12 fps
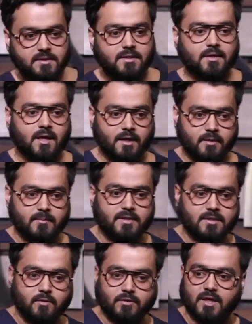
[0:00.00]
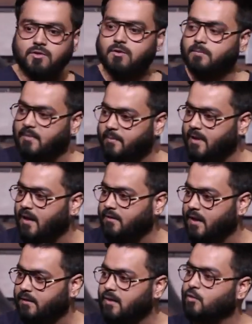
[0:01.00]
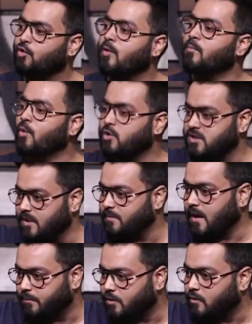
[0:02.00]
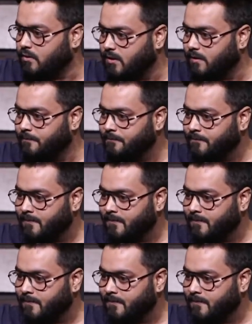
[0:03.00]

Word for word: में जिनका क्रिमेशन होता है जो अपना प्राण त्यागता है उनको मोक्ष की प्राप्ति होती है